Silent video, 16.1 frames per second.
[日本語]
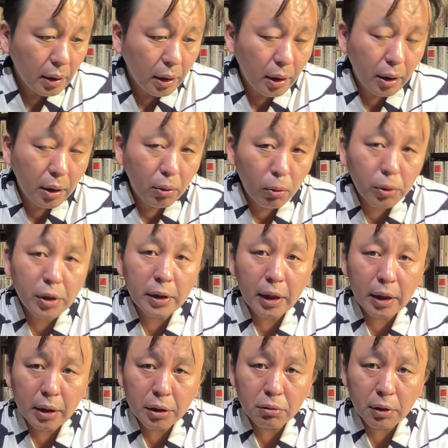えー、大き
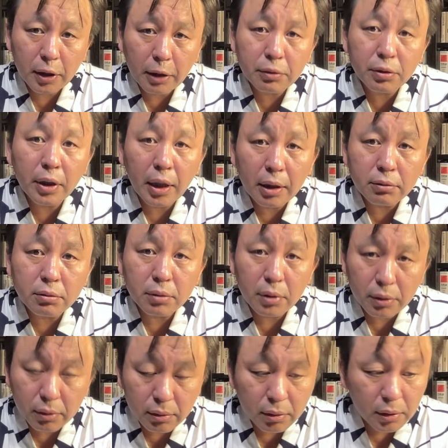な話はたくさんあるん
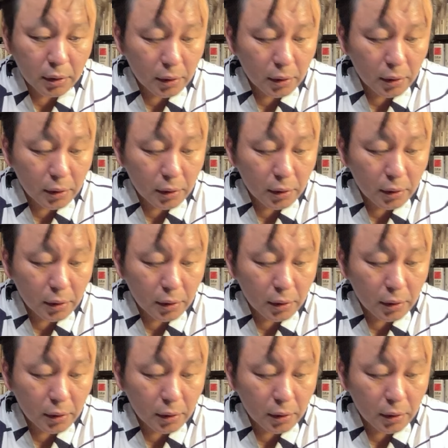です